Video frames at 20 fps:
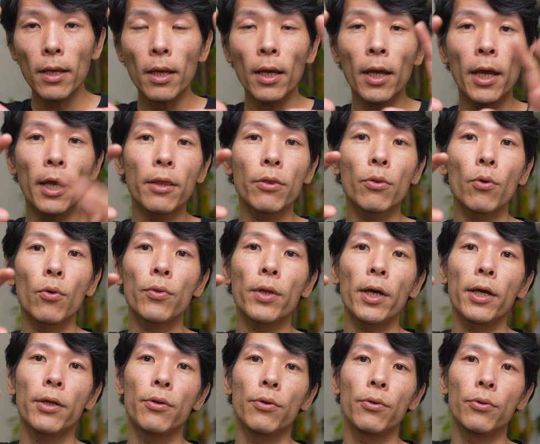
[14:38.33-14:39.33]
扁桃
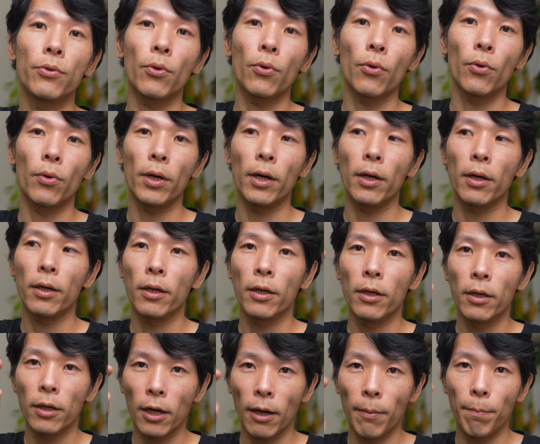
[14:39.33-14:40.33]
体というところが
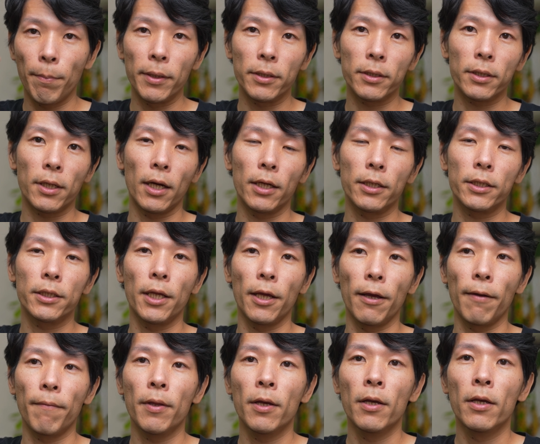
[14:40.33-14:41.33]
活発化し
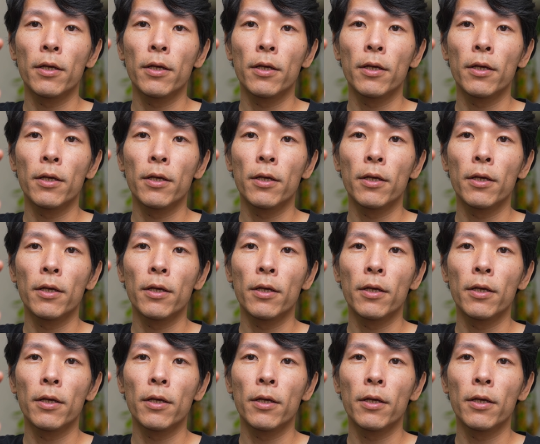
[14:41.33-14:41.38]
て、